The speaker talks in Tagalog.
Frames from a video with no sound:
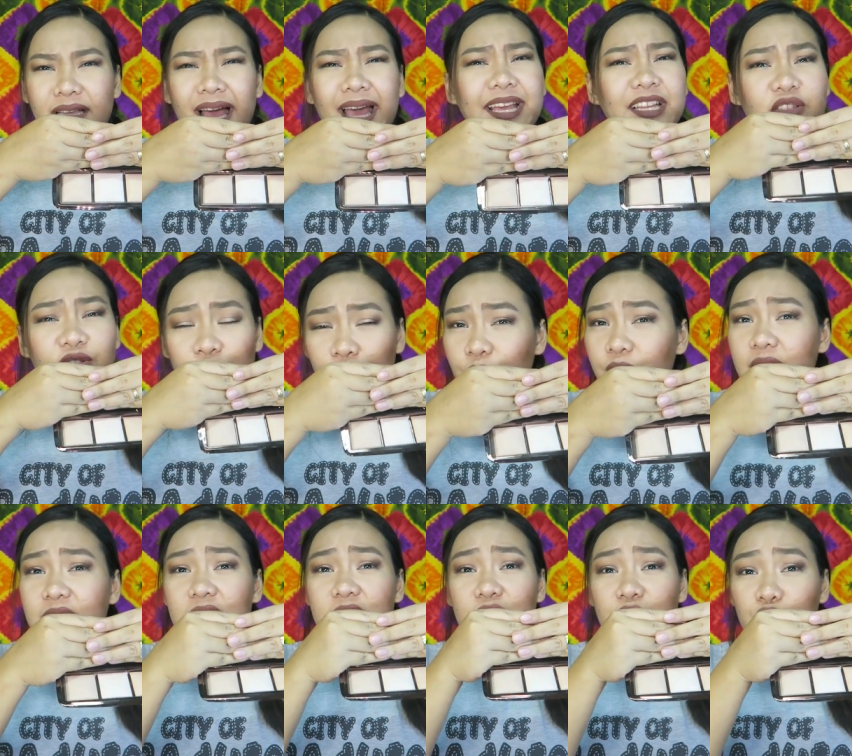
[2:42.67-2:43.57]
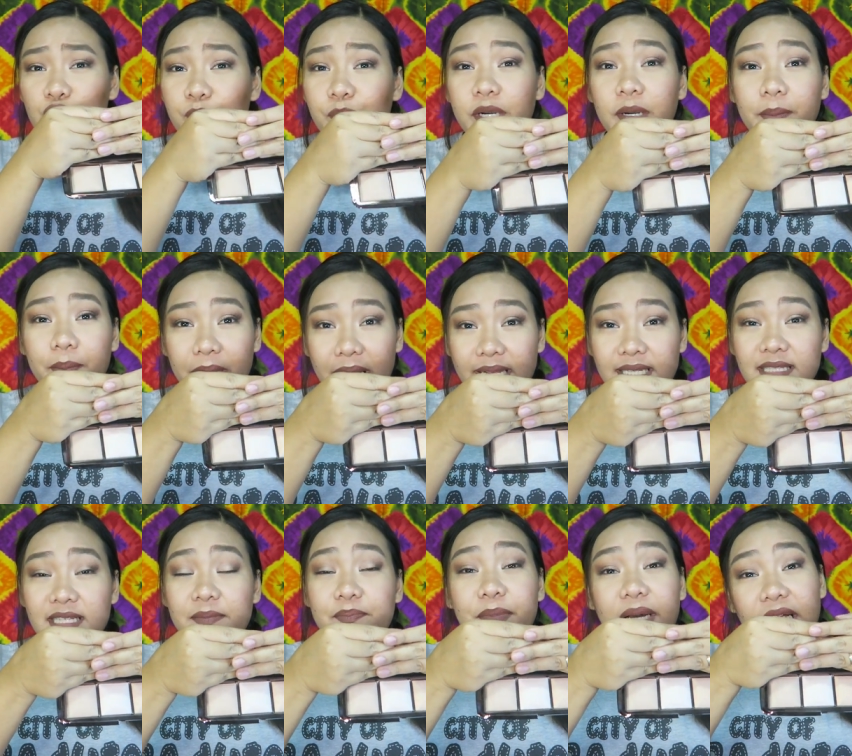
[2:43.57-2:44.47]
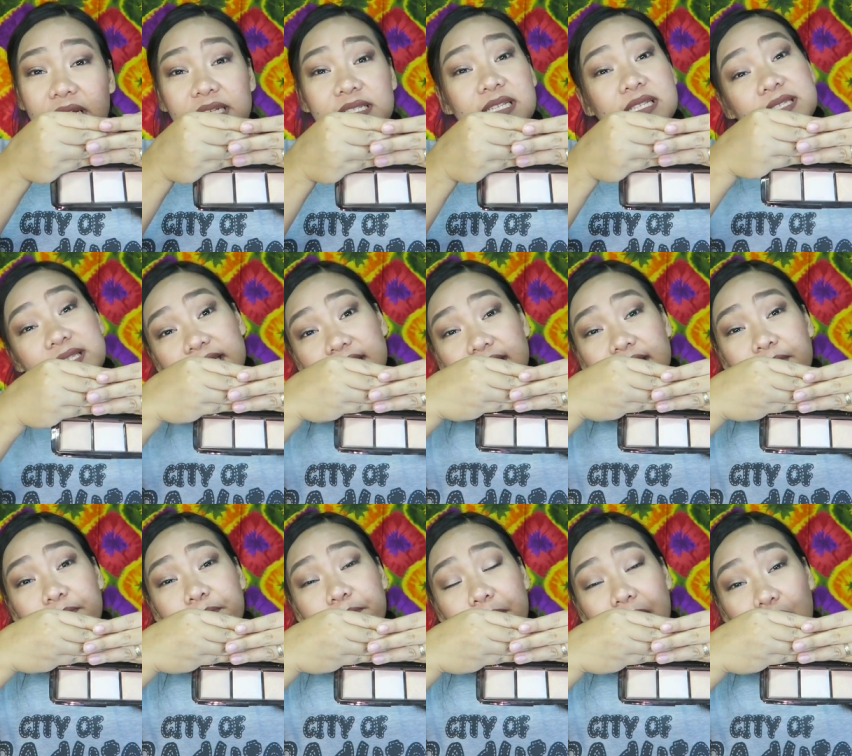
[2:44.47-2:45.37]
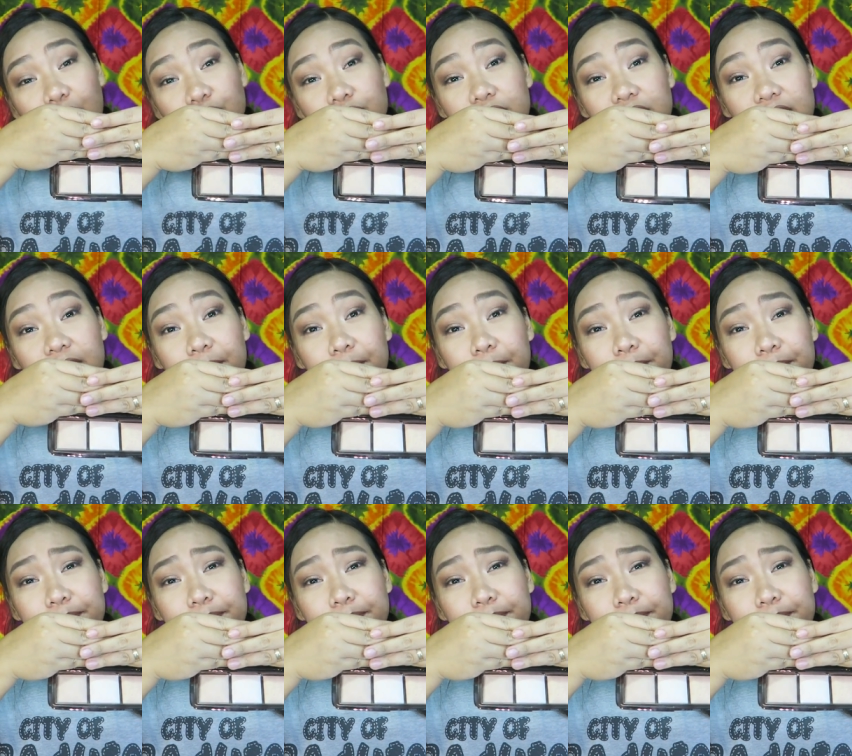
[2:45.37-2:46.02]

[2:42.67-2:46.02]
I know this is super pricey para sa setting powder,